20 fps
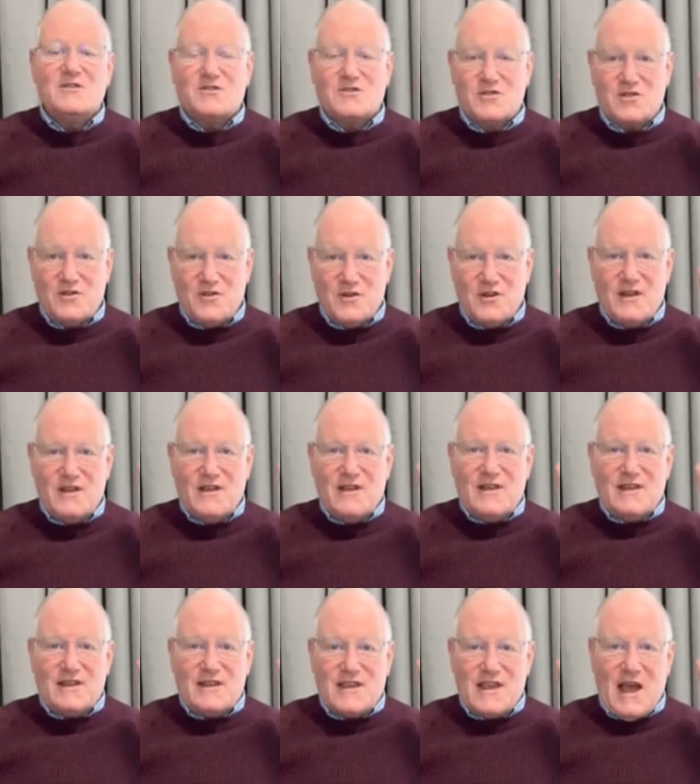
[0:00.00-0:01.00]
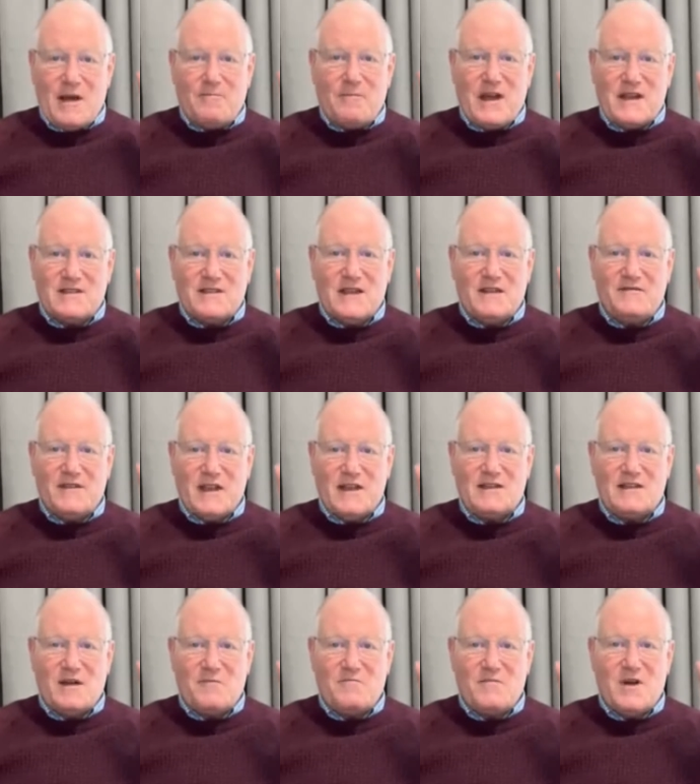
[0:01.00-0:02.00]
ceux qui appartiennent
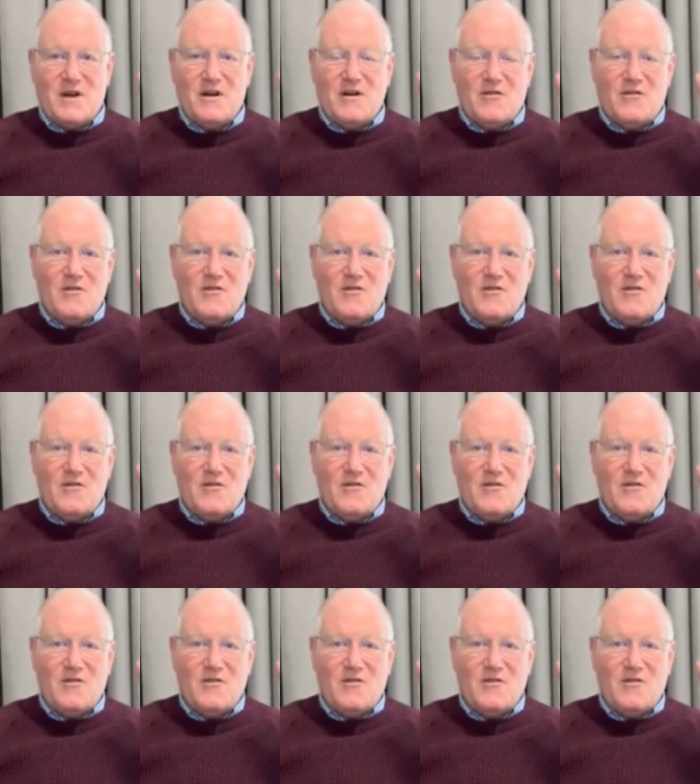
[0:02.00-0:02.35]
véritablement